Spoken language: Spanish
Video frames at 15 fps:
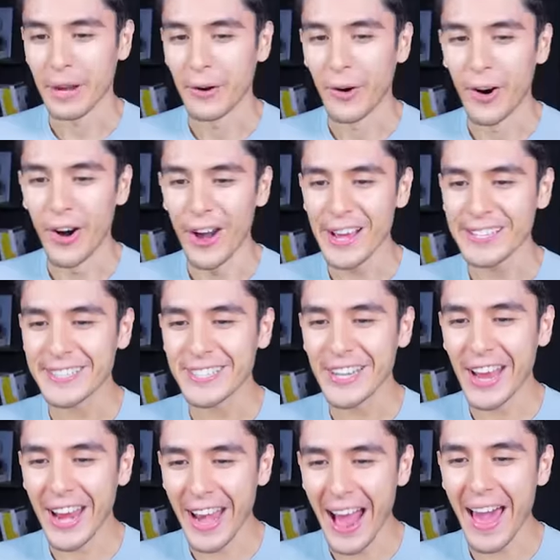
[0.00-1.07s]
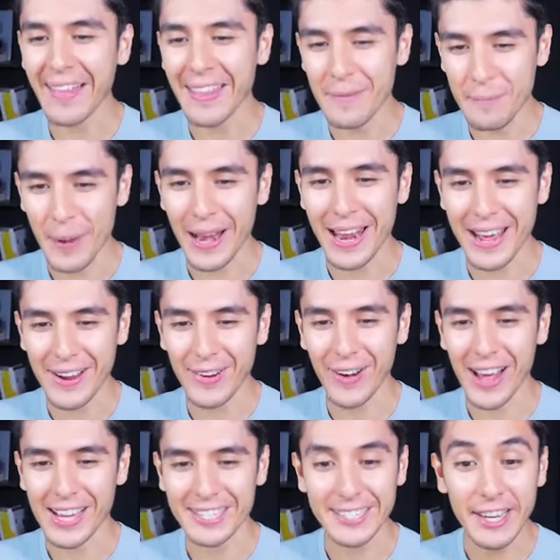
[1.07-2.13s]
Pero hoy será de películas.